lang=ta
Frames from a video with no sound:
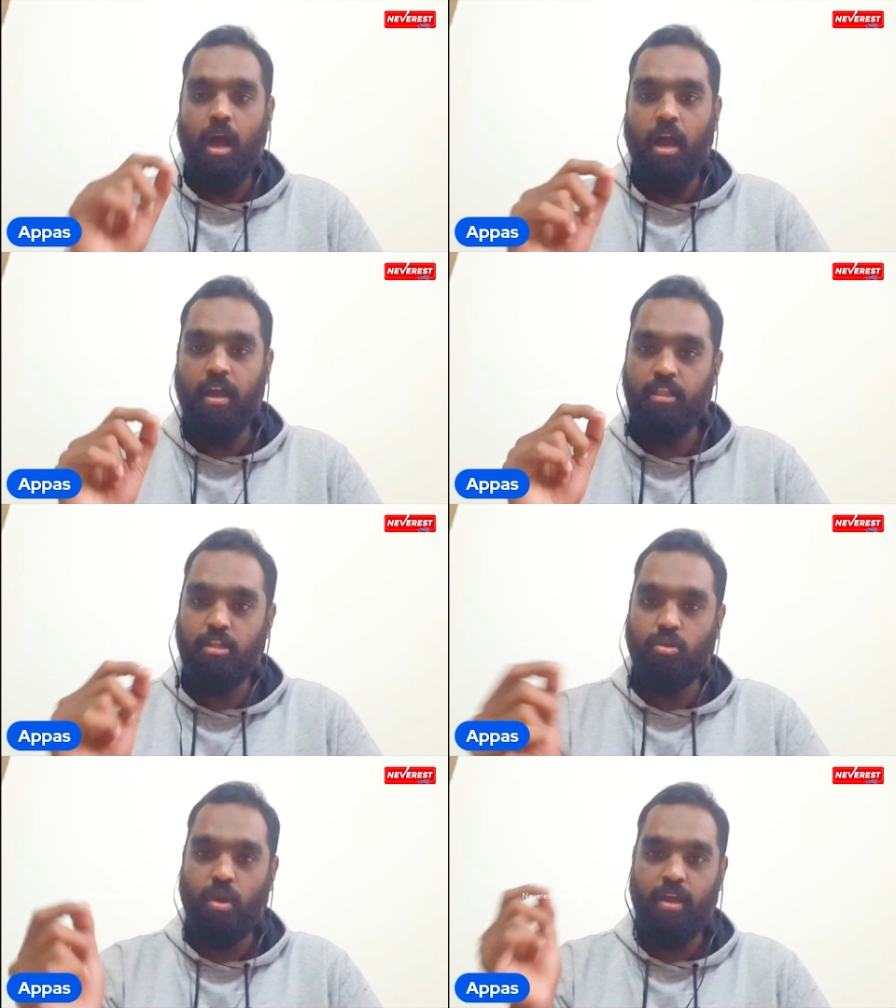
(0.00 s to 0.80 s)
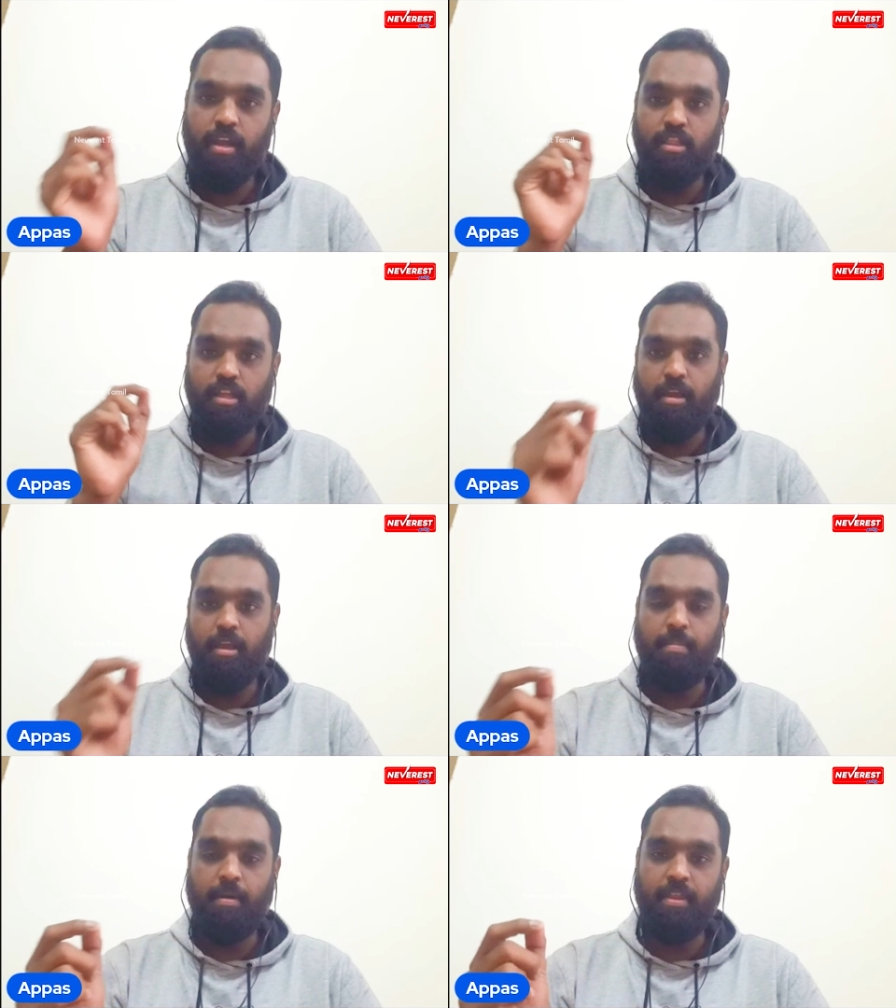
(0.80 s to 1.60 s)
ஆயிரத்தி தொள்ளாயிரத்தி
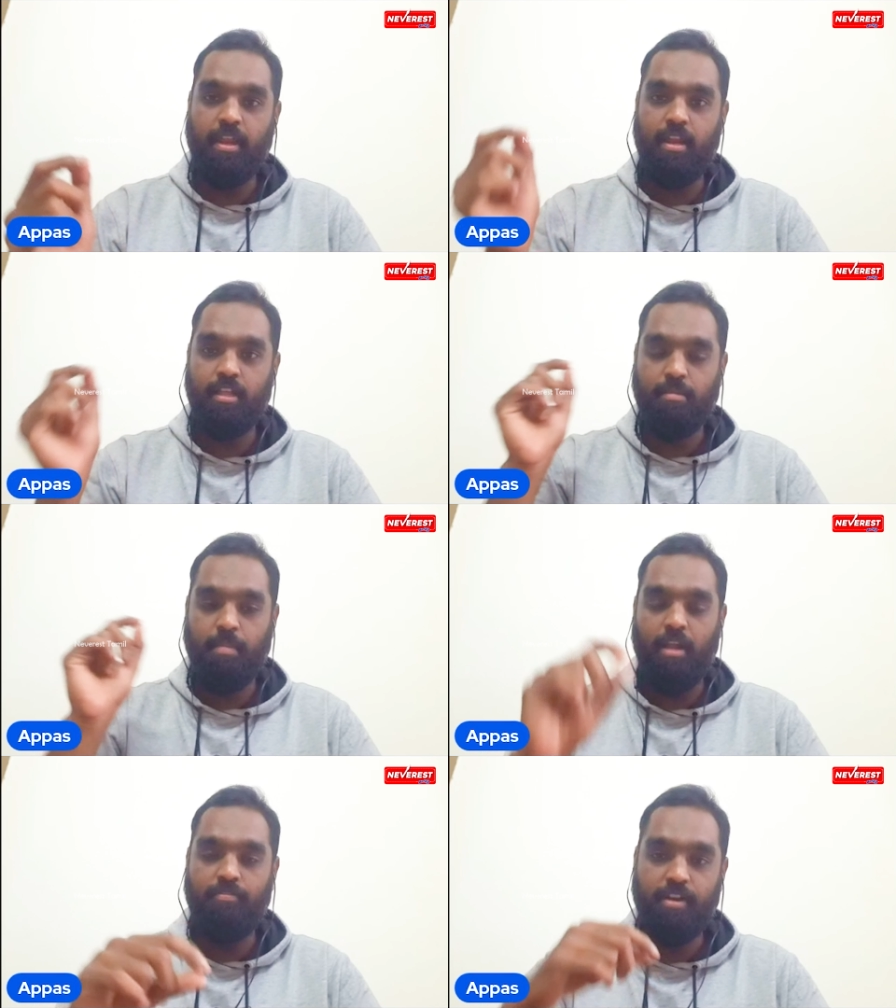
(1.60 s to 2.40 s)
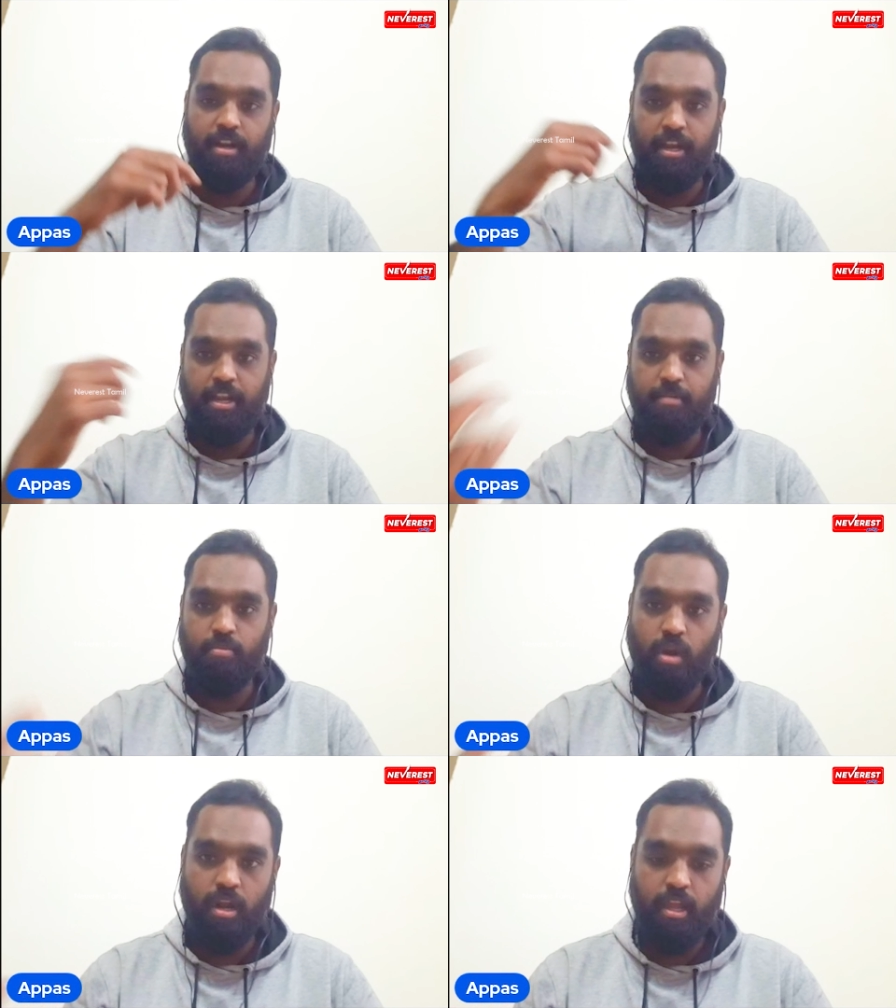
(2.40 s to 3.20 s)
பதினேழு அந்த பால்ஃபர் ட்ரீட்டுக்கு
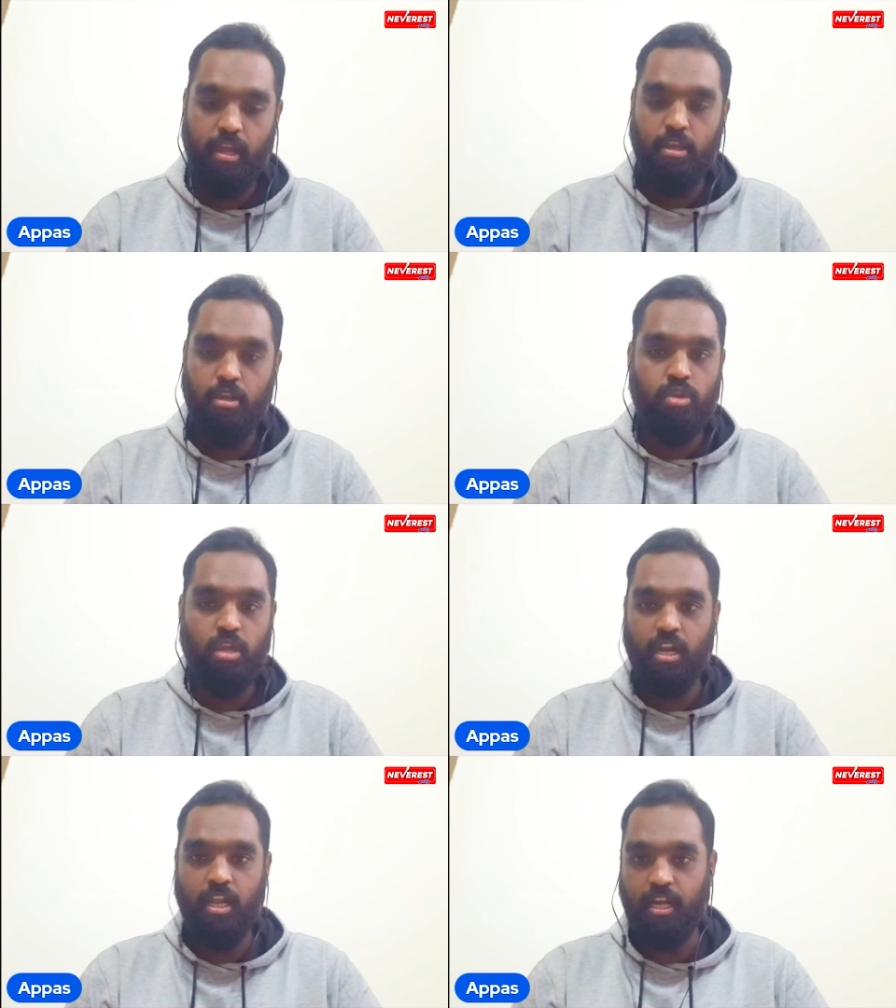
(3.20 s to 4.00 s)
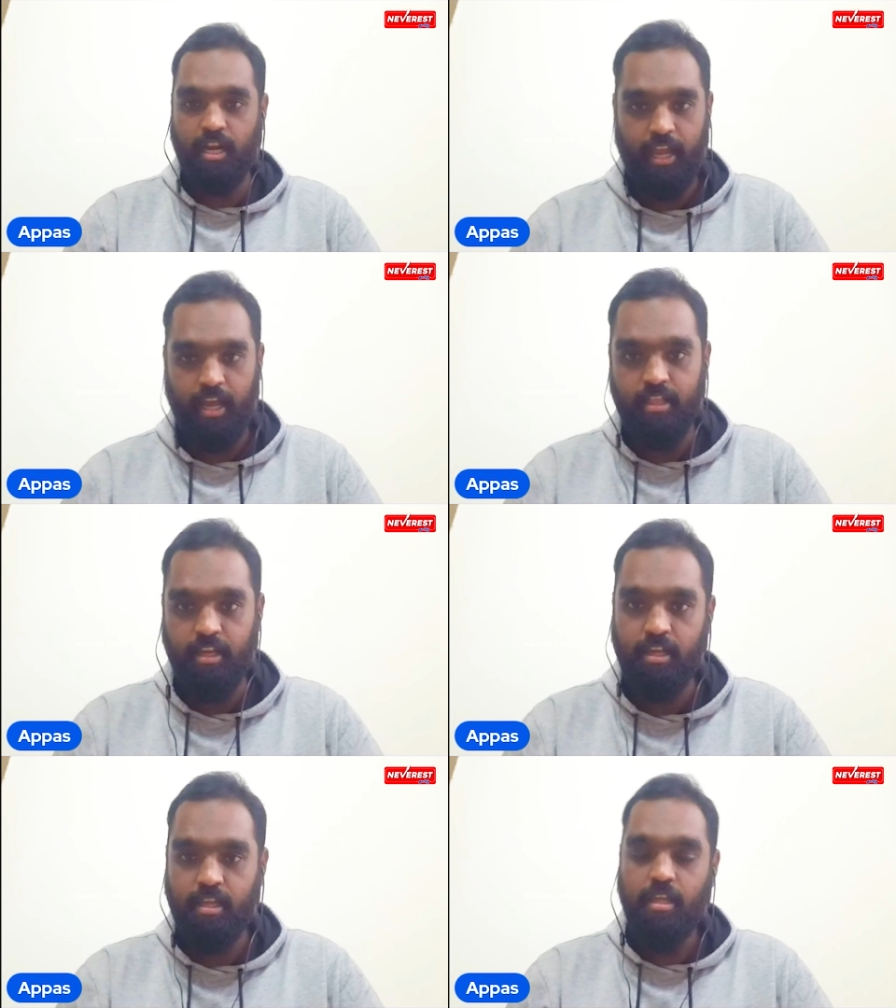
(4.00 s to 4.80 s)
முன்னாடி யூதர்கள் அங்க கிடையாது
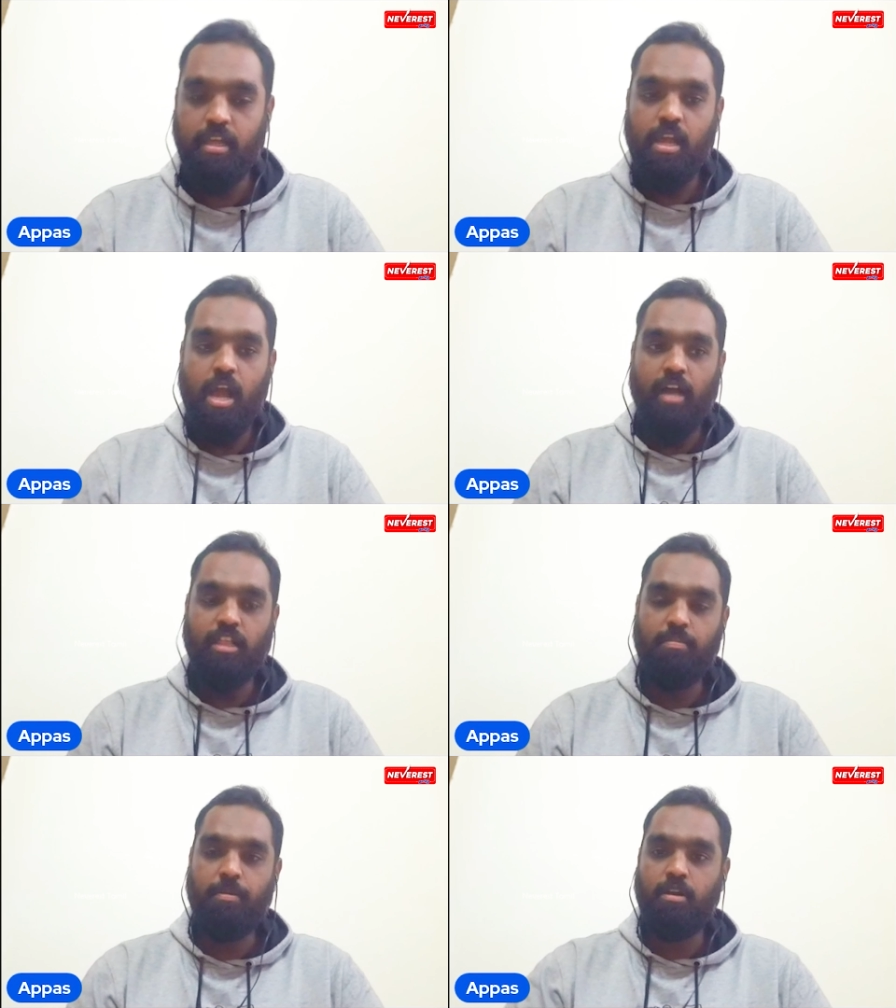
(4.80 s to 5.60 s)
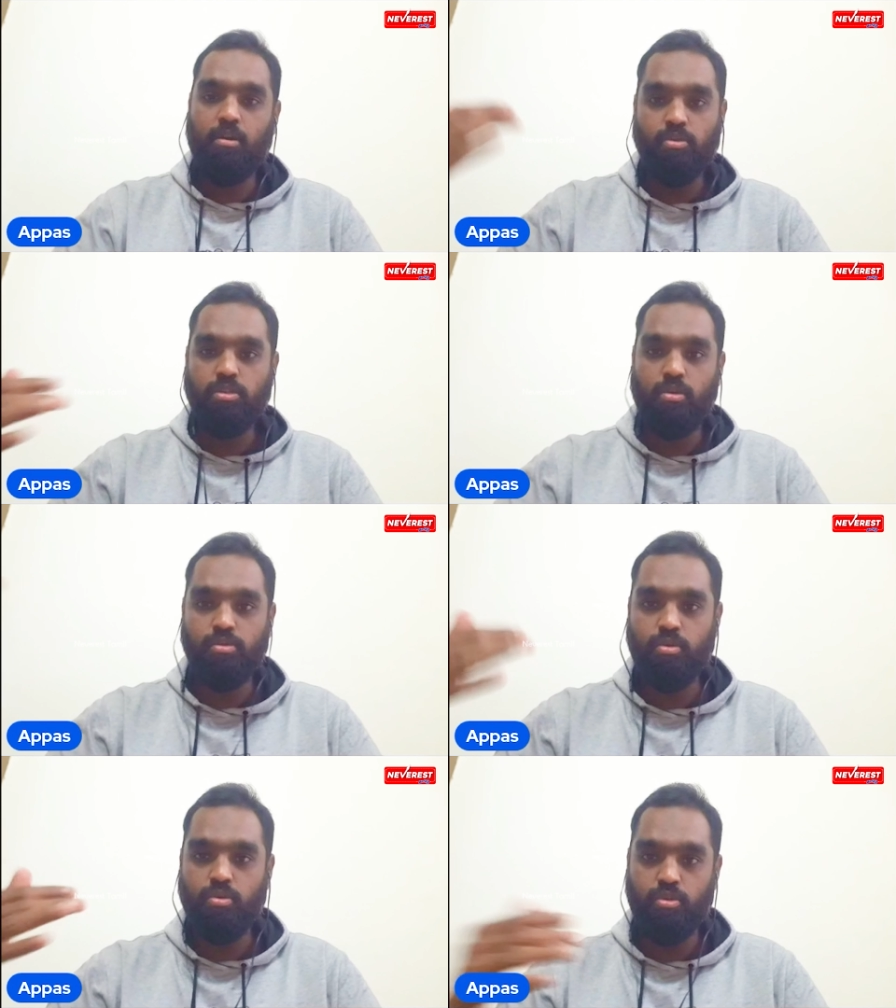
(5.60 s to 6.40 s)
அதன் பிறகு கொஞ்சம்
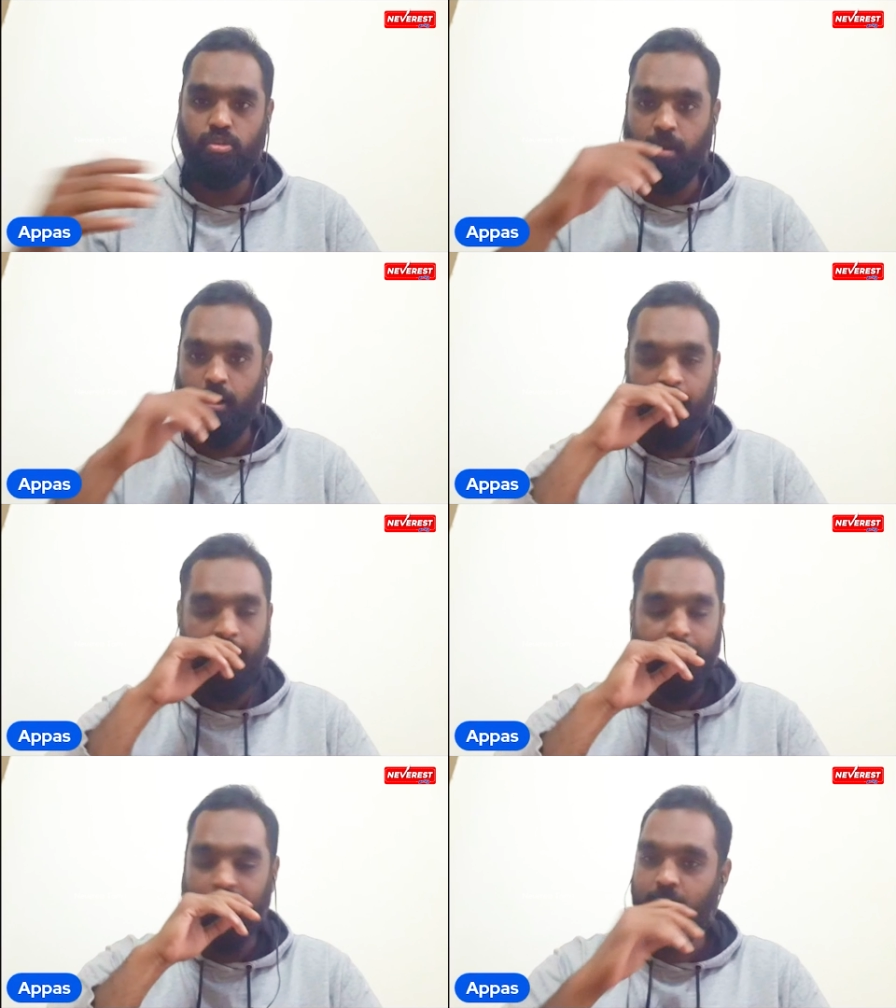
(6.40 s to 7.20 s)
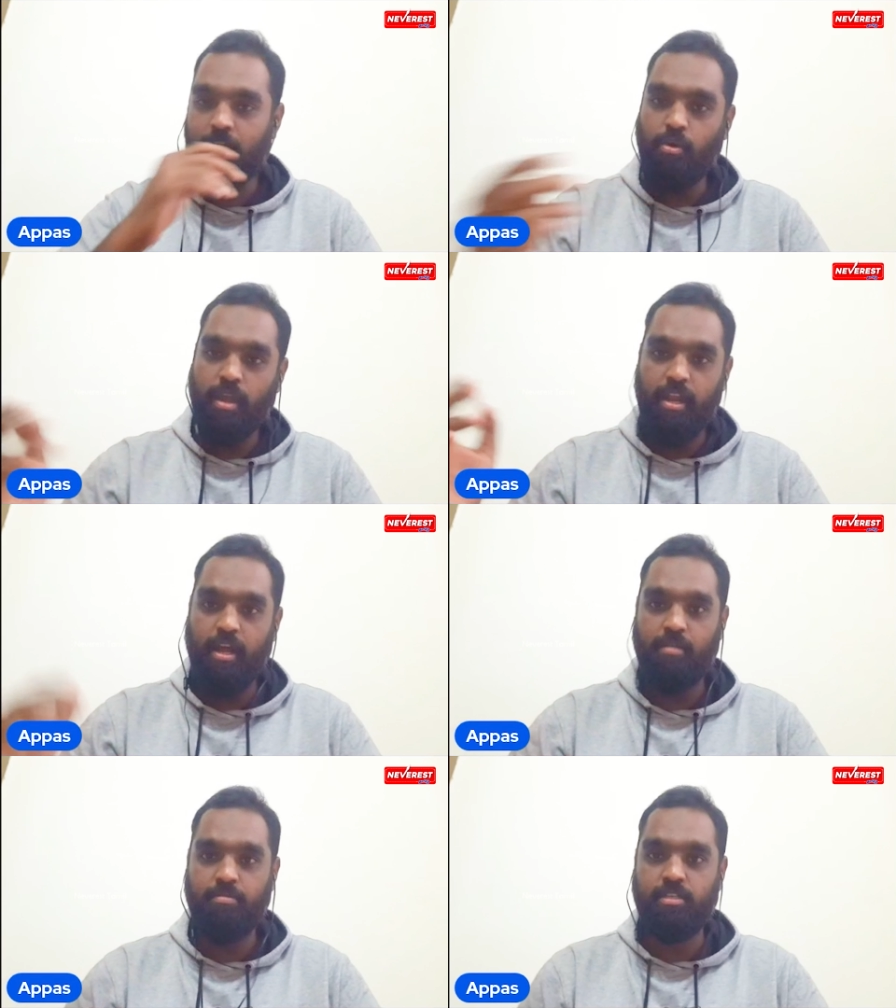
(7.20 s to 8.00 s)
கொஞ்சம் கொஞ்சம் கொஞ்சமாக மக்கள் குடியேற
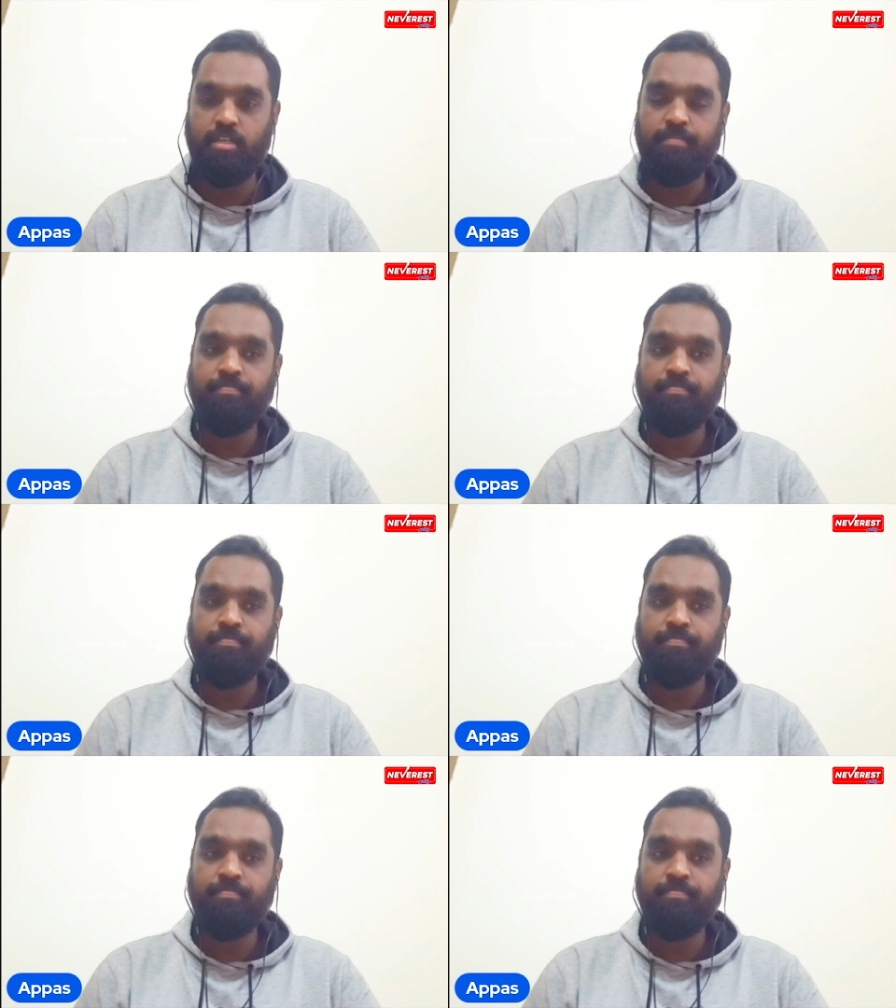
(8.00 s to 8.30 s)
ஆரம்பிச்சு